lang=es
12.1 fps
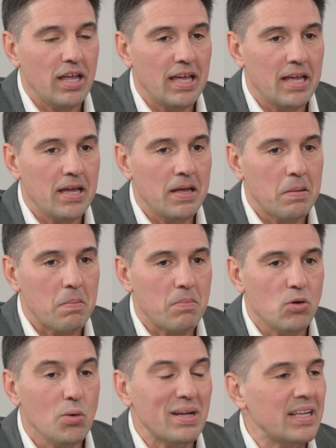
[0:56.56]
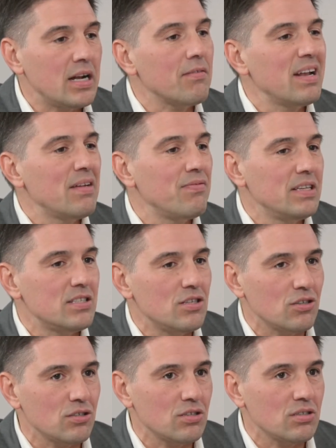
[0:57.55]
eh, no iba a tener
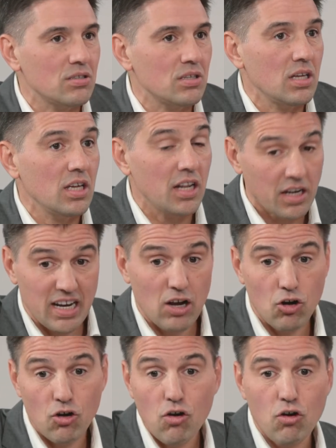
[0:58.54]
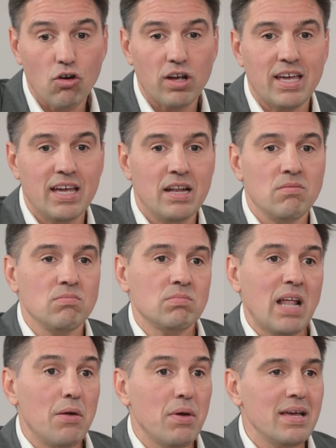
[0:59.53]
beneficios. Y reconozco que
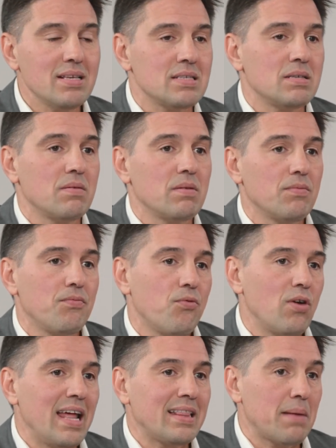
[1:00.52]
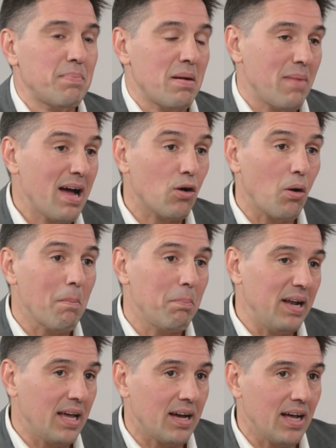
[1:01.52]
tal vez fue la etapa más
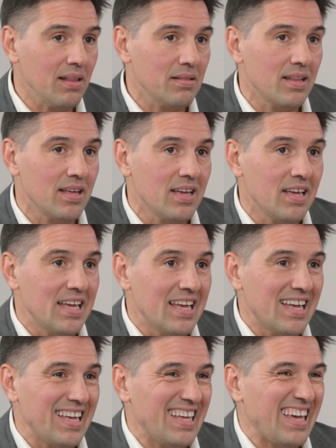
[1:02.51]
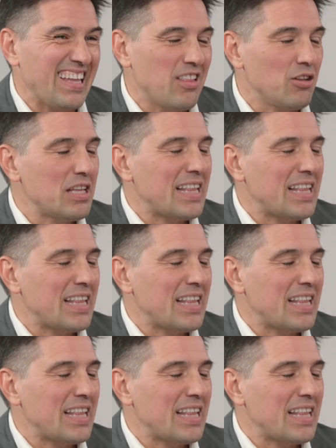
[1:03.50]
compleja y que donde